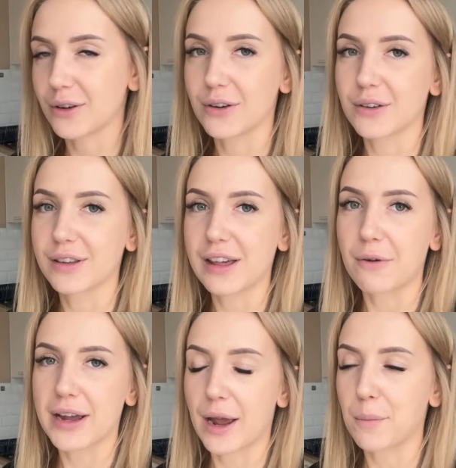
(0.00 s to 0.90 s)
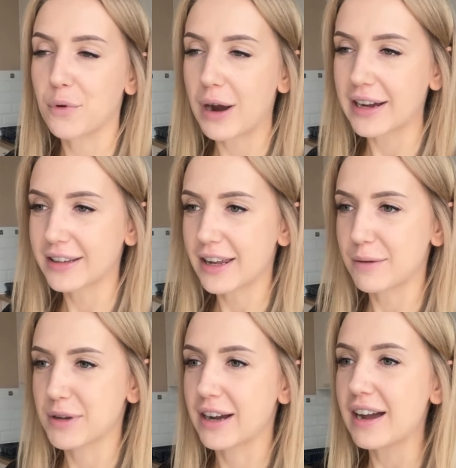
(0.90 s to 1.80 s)
to działa jak płachta
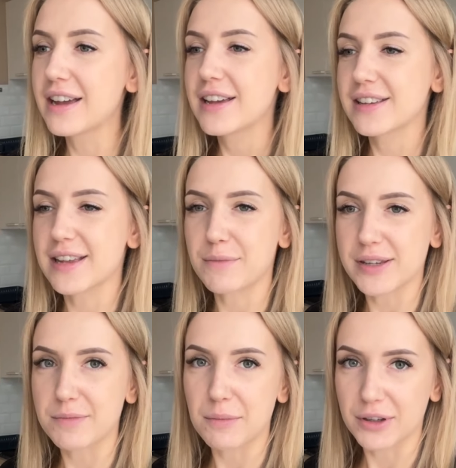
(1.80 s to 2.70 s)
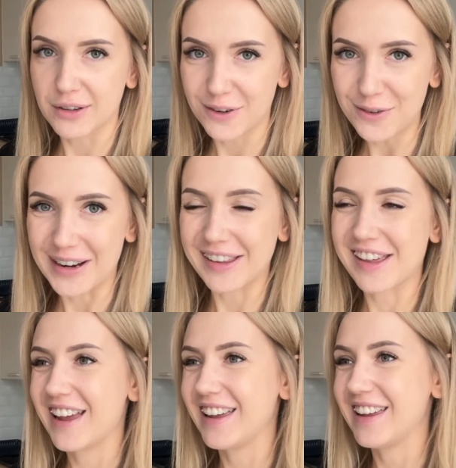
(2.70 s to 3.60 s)
na byka. Zamiast mnie
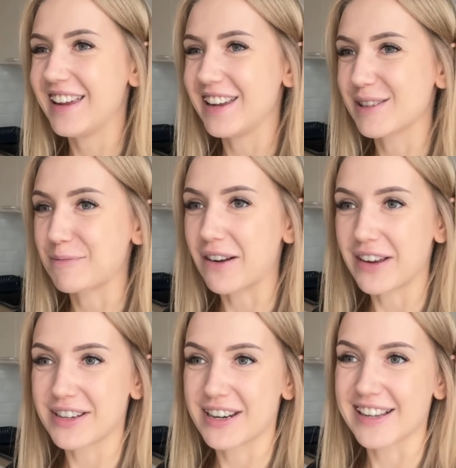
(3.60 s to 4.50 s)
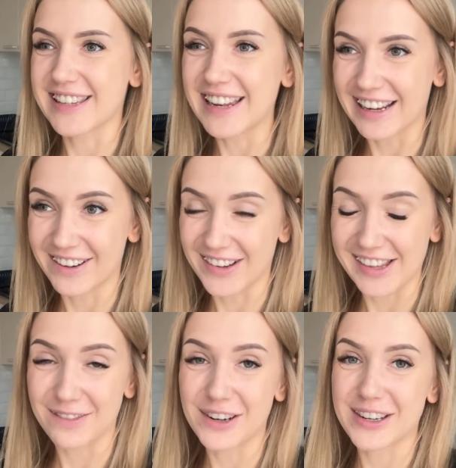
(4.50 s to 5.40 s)
motywować i sprawiać, że chcę
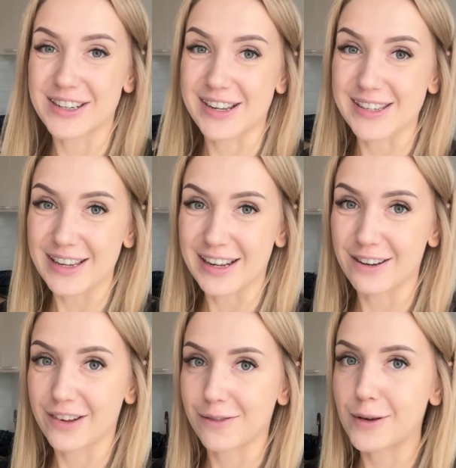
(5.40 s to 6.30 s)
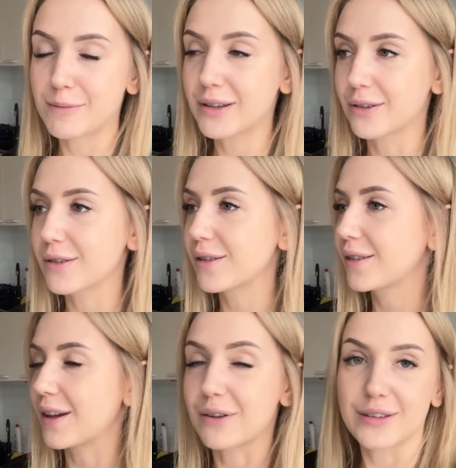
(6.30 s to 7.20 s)
nagrywać te vlogi, że chcę nagrywać filmy, to
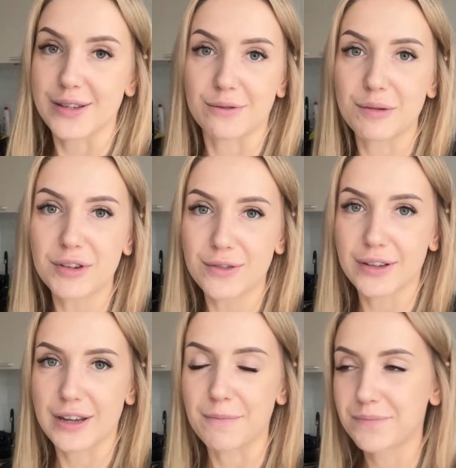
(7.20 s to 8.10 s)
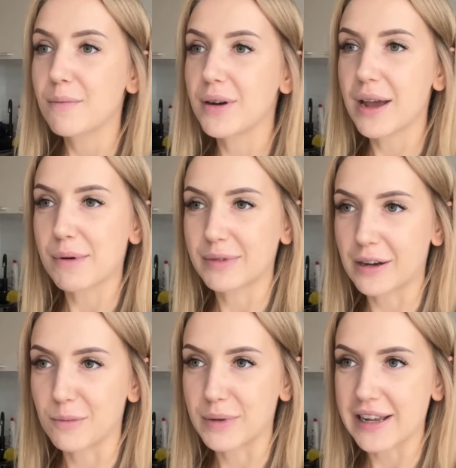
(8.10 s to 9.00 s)
działa to całkiem odwrotnie. Bo ja mam
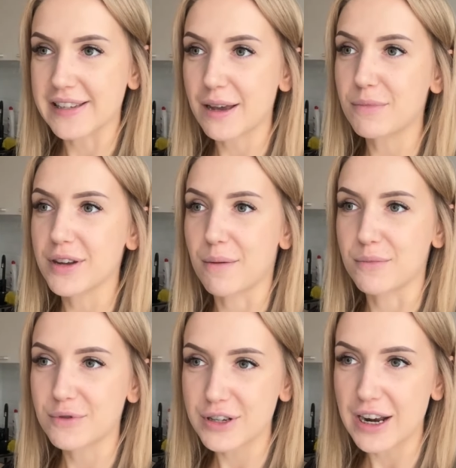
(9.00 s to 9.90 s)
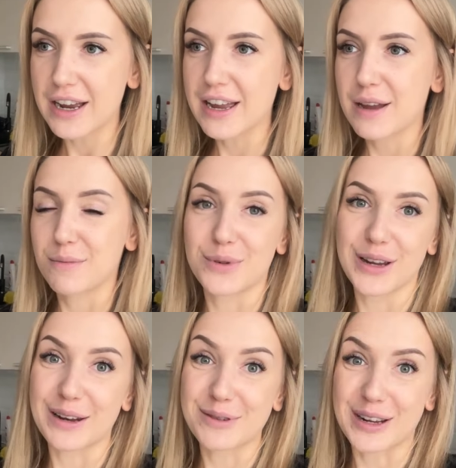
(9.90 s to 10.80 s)
taką presję, bo ja muszę,
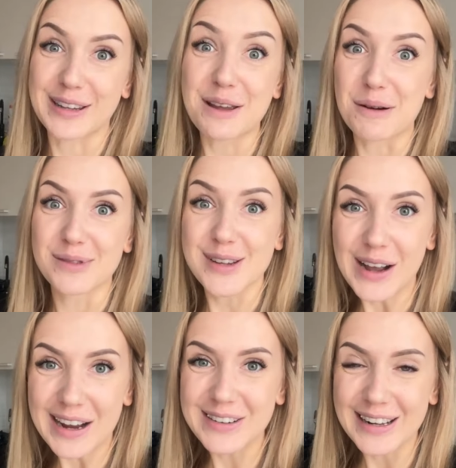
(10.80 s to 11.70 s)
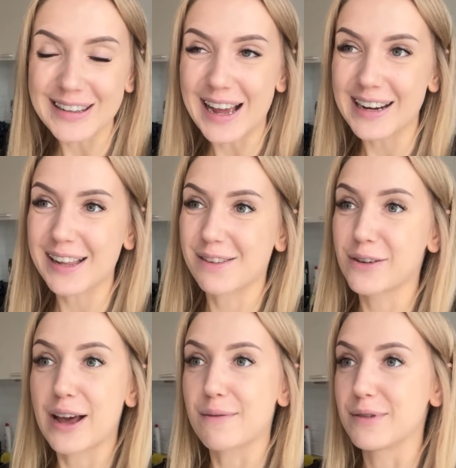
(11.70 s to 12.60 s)
bo ja na przykład nie mam co akurat nagrać i
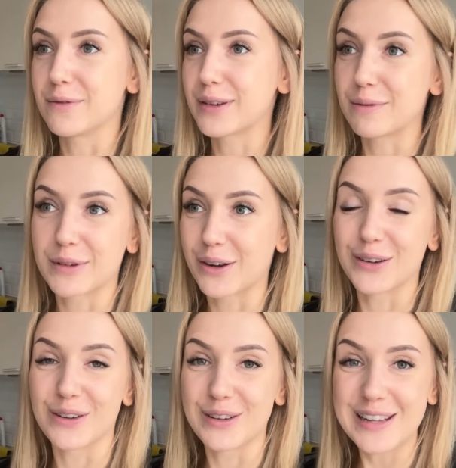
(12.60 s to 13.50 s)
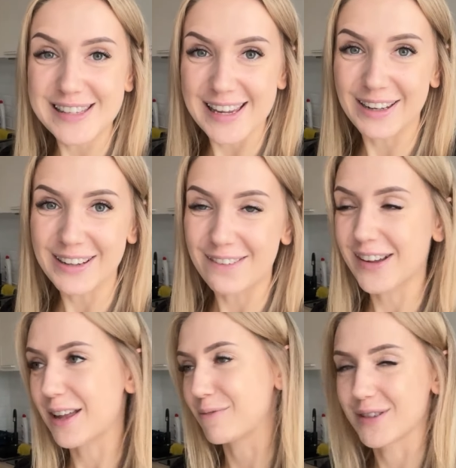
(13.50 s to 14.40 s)
wolałabym w tym tygodniu nic nie
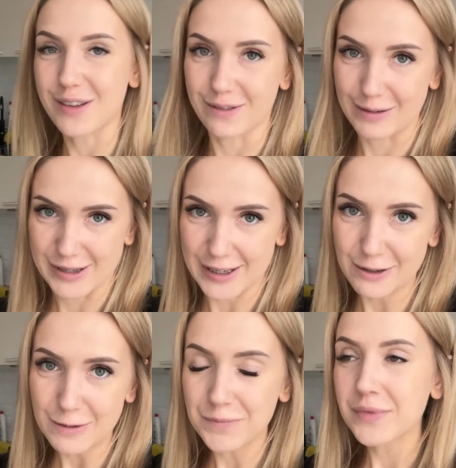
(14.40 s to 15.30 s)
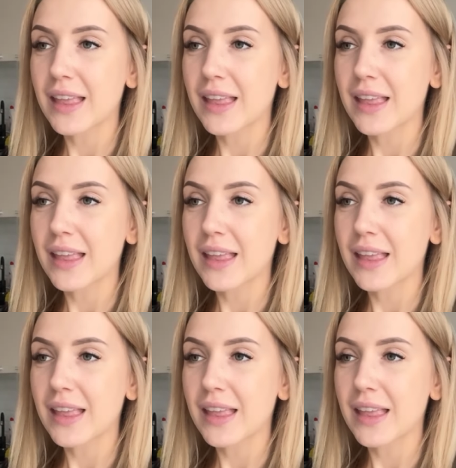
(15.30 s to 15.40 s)
dodawać albo coś w tym stylu.